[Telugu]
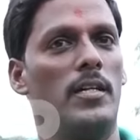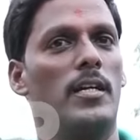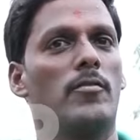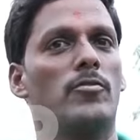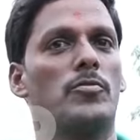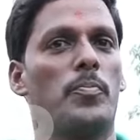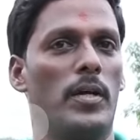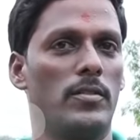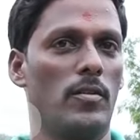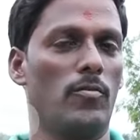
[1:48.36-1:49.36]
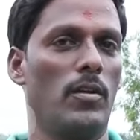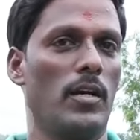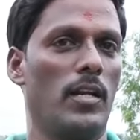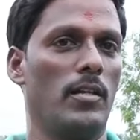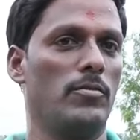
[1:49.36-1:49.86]
ఇది ఏంటంటే కొంచెం ప్లేస్
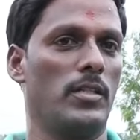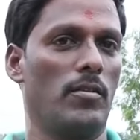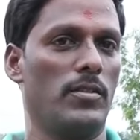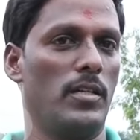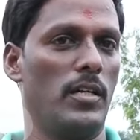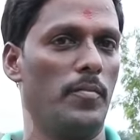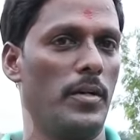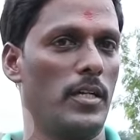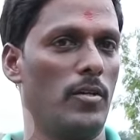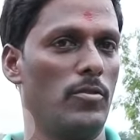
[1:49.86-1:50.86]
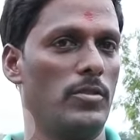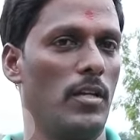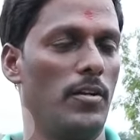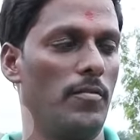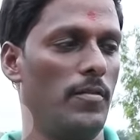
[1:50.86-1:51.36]
అనుకూలంగా లేదు తర్వాత ఏంటంటే మాకు ఈ రోజు
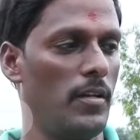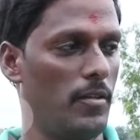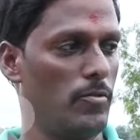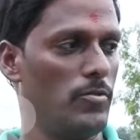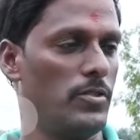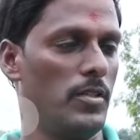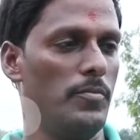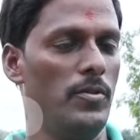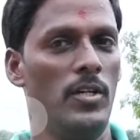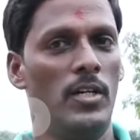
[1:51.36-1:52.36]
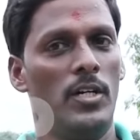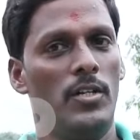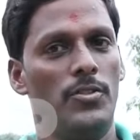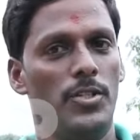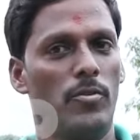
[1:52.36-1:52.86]
తెలియటం వల్ల ఈ రోజు వచ్చాము
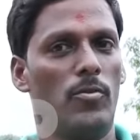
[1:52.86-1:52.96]
దీని